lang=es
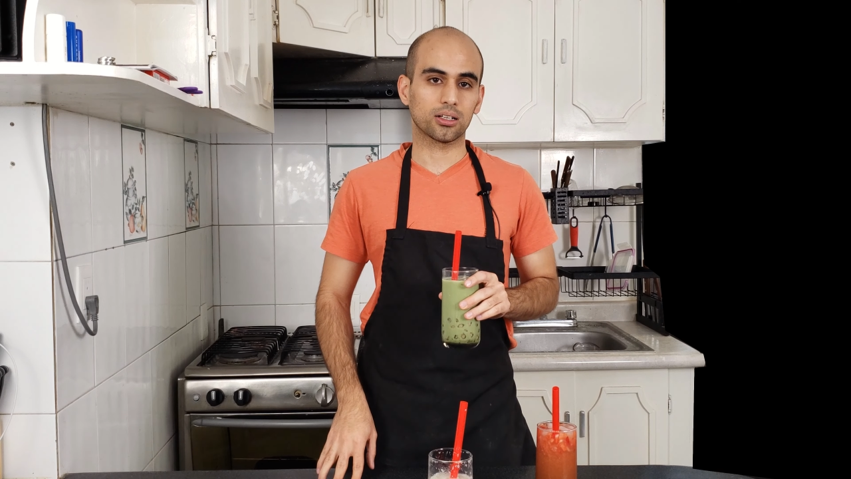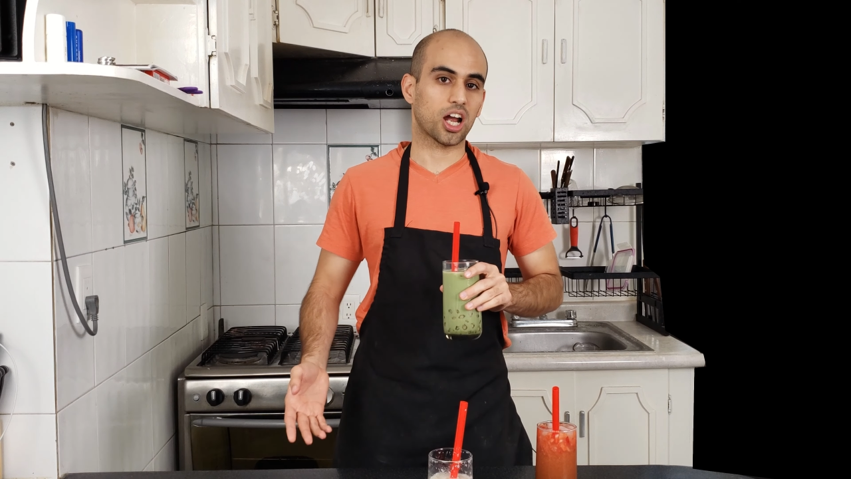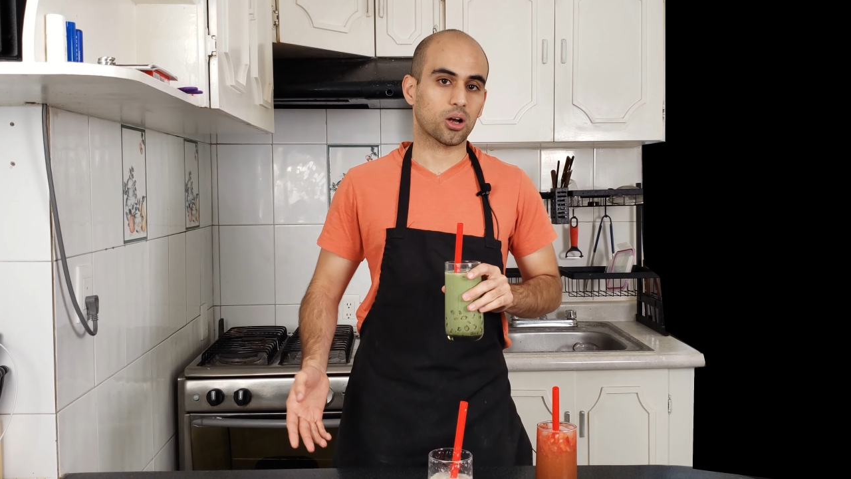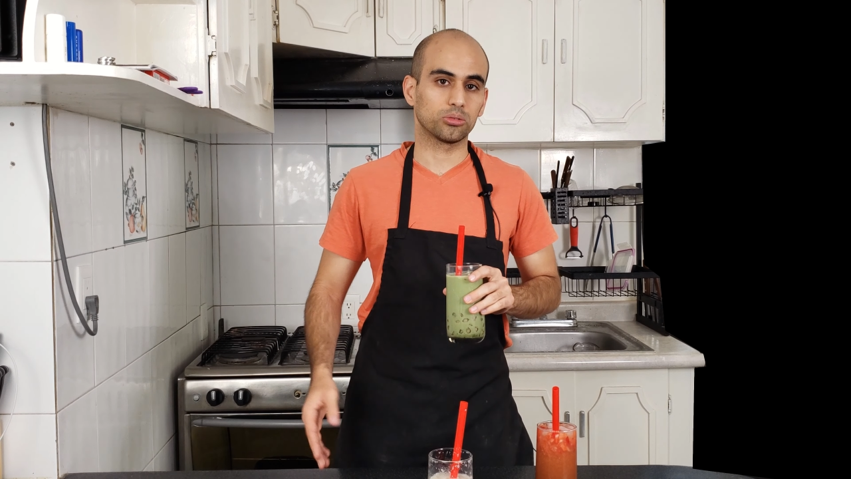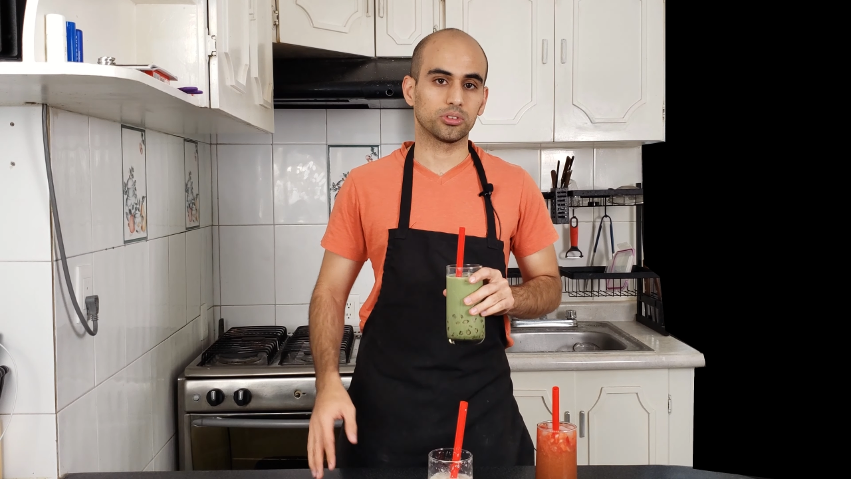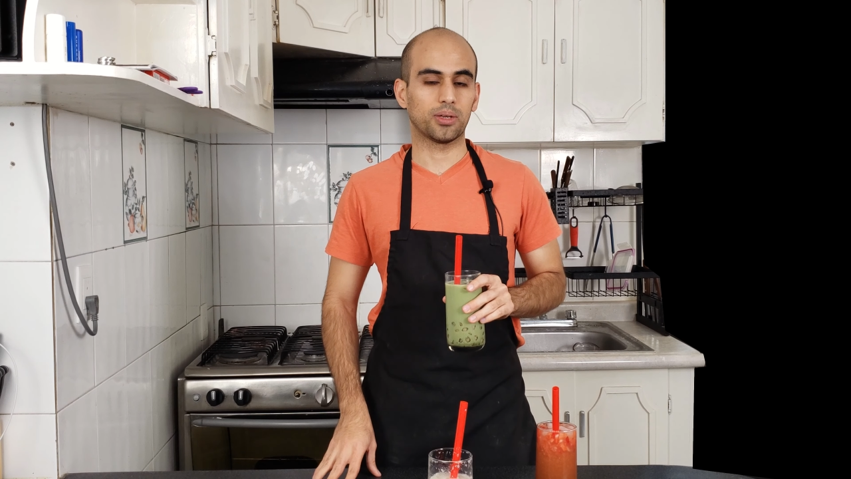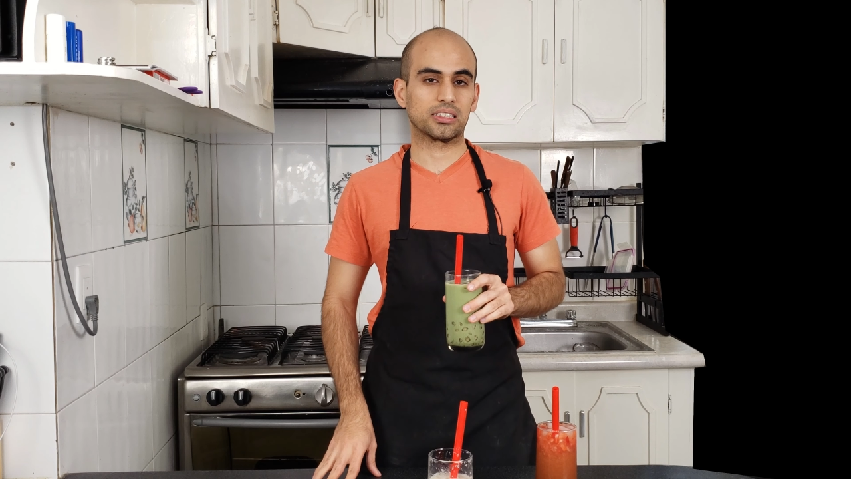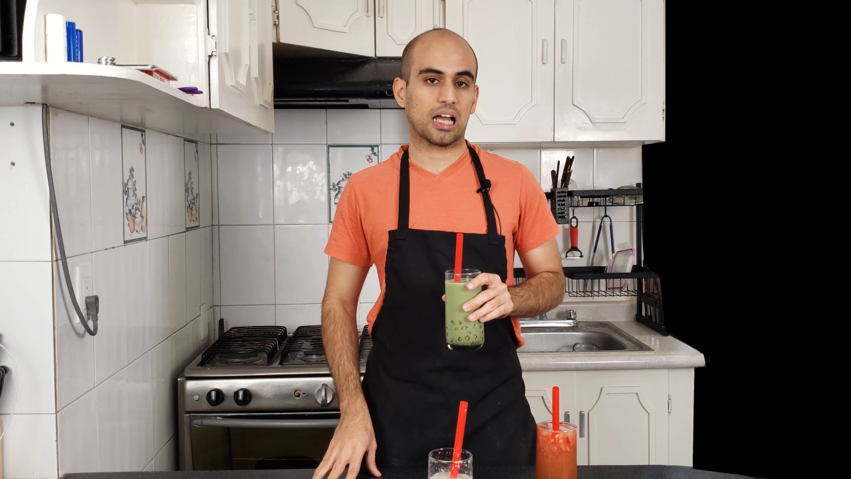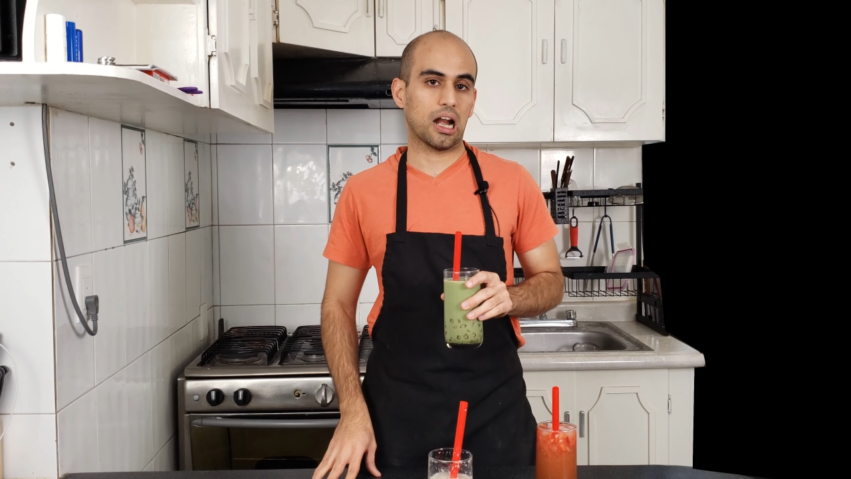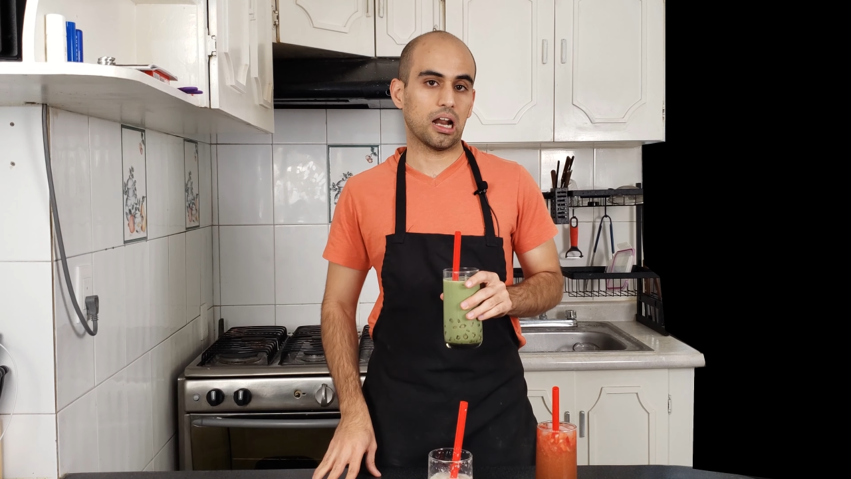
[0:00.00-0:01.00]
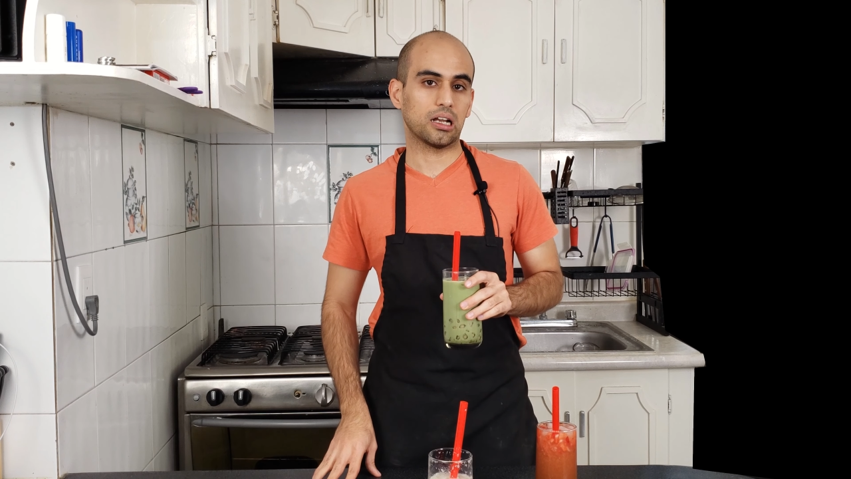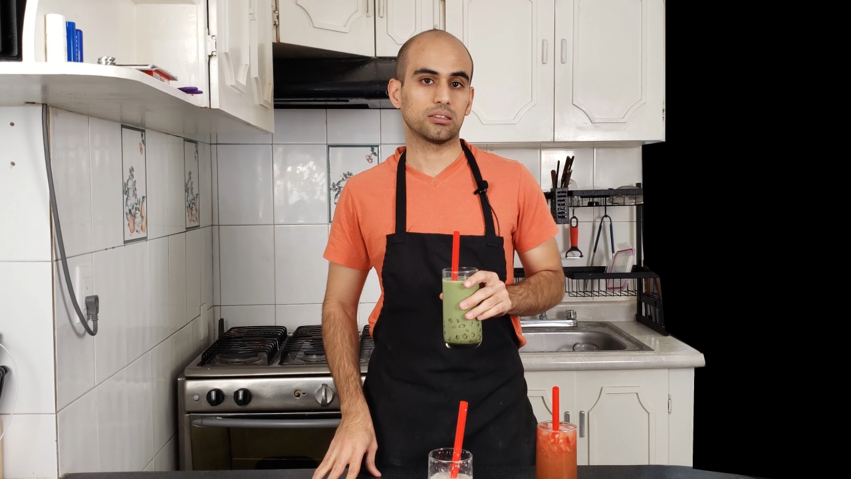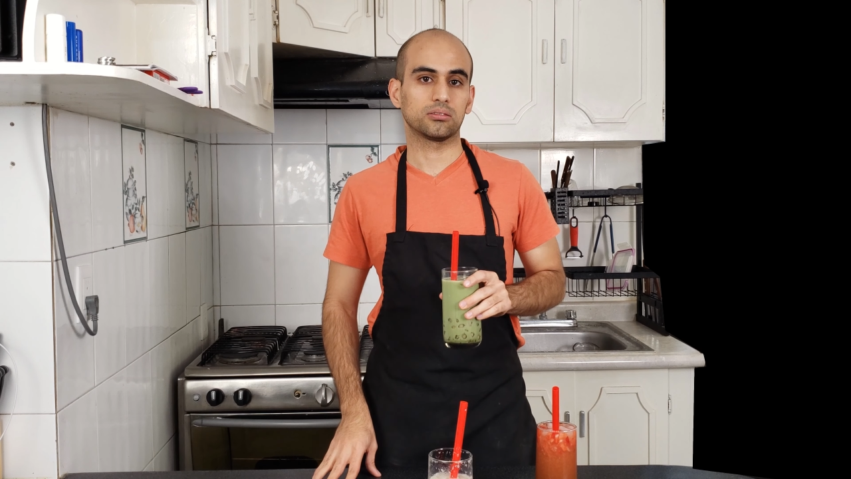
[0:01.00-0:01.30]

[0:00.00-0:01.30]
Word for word: cha, cha con manzana,